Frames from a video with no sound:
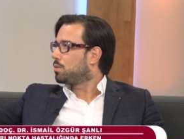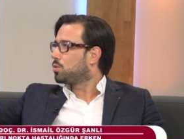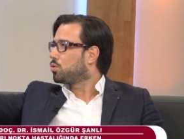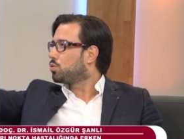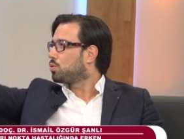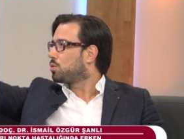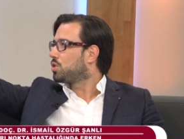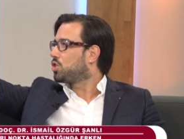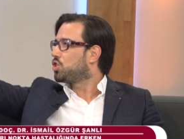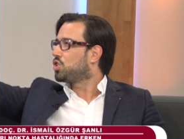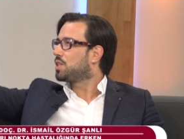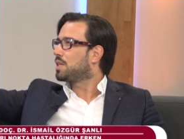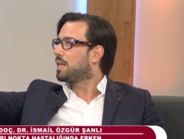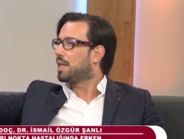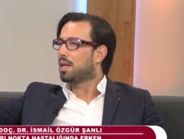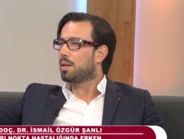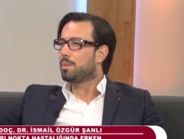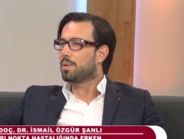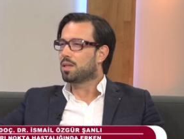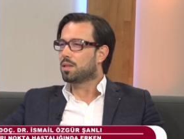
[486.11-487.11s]
şu
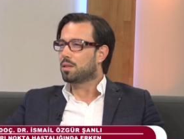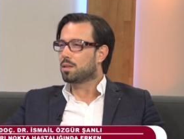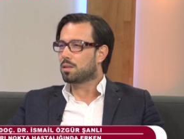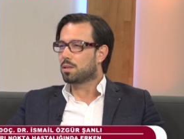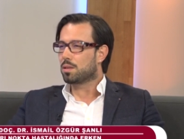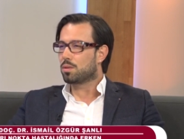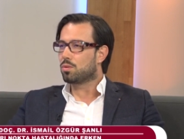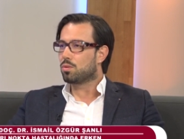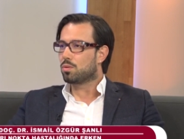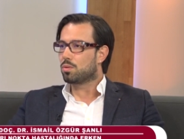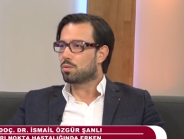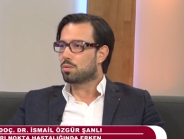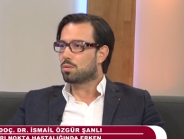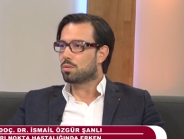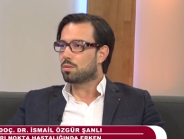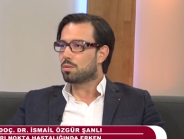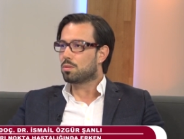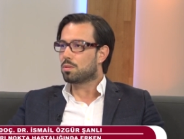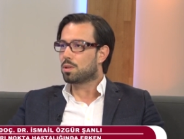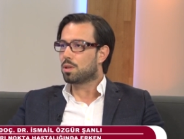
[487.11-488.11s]
çizgilerde bir kırıklık
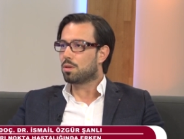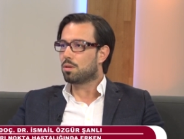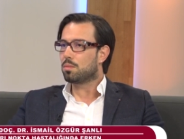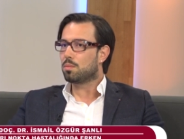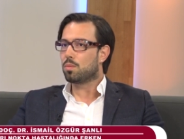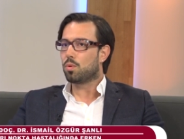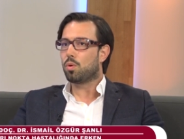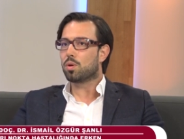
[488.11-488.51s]
görürsünüz tamam mı?